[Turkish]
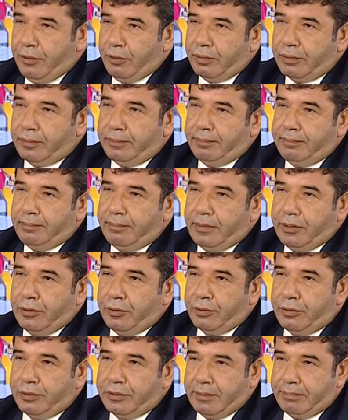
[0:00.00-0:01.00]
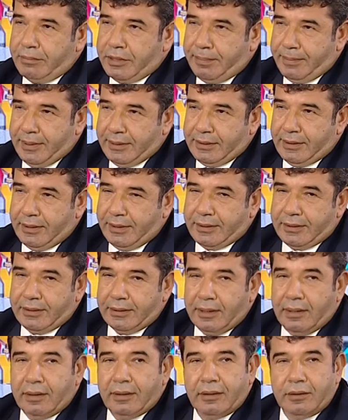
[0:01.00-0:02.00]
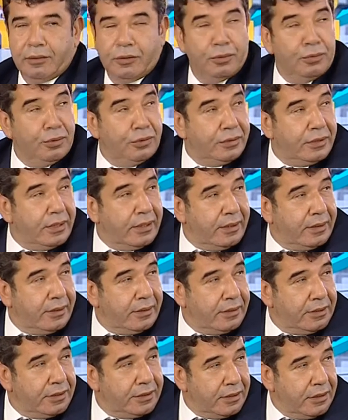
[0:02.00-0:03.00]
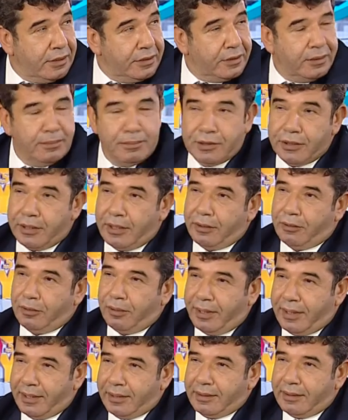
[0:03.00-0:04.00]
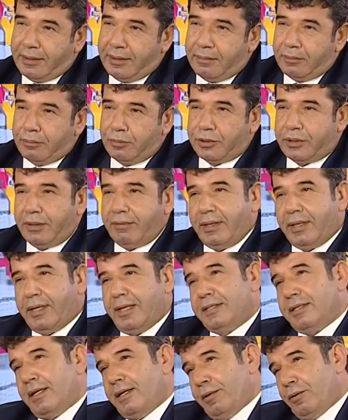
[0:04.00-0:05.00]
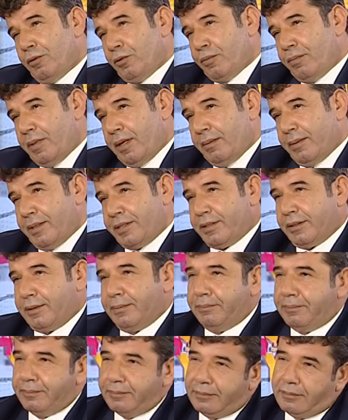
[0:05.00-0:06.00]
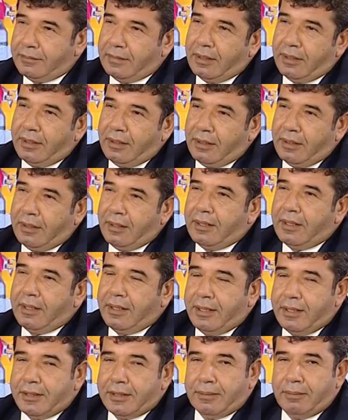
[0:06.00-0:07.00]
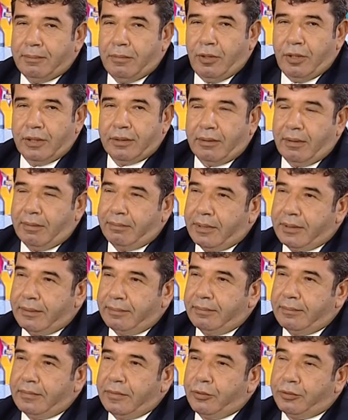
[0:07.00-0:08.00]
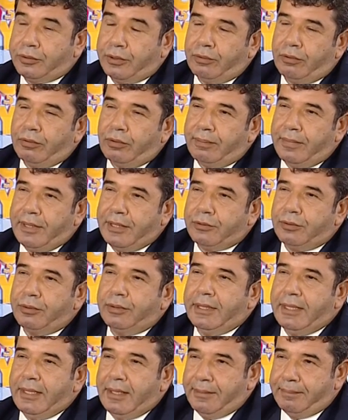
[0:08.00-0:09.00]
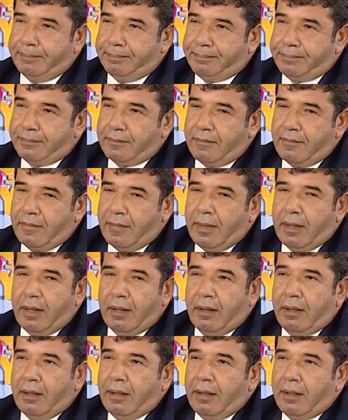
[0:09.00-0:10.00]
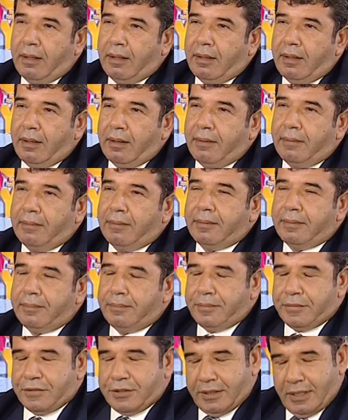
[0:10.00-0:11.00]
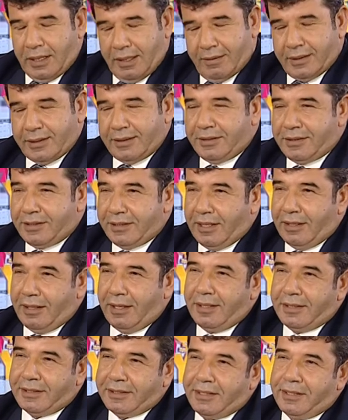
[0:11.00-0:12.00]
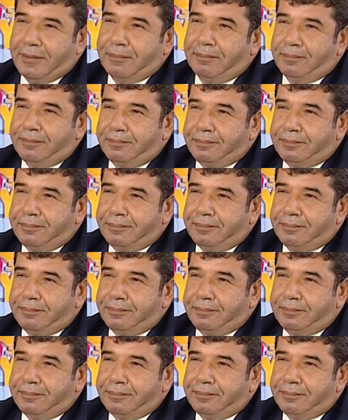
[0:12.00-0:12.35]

oldum 1975 senesinde. Gündüzleri çalıştım çırak olarak. Bu sefer geceleri okumaya başladım. Eğitimi böyle tamamladım. Yüksek okul mezunu değilim. İşi başından öğrendiniz ama. Evet, işin alalisiyim.